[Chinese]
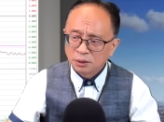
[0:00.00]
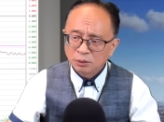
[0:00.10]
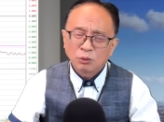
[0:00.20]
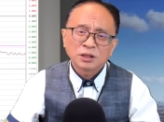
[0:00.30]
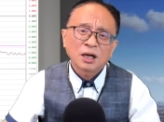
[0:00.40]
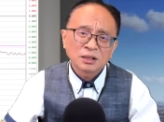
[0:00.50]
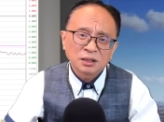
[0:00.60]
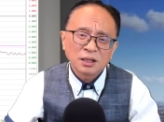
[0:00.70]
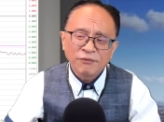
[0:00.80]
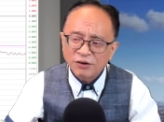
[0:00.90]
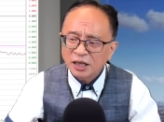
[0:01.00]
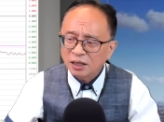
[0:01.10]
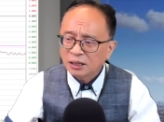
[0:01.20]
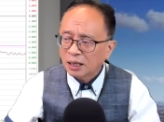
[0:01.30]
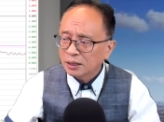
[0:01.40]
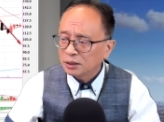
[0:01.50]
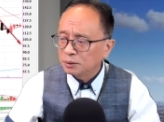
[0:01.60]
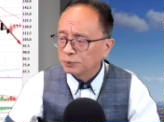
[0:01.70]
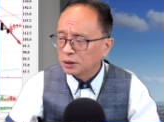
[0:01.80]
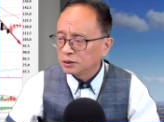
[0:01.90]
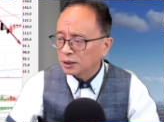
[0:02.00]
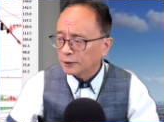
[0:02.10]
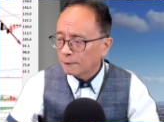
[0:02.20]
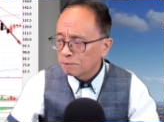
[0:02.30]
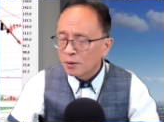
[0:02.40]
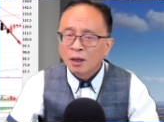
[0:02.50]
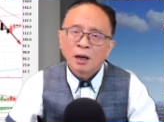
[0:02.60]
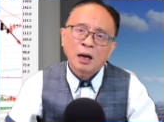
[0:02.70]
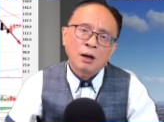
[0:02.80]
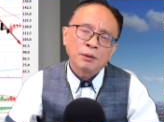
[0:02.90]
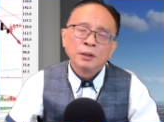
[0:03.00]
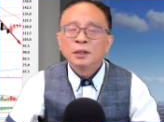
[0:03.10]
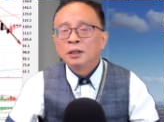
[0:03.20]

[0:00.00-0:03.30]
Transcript: 我讲的是天方夜谭，你是不可能这样的。好，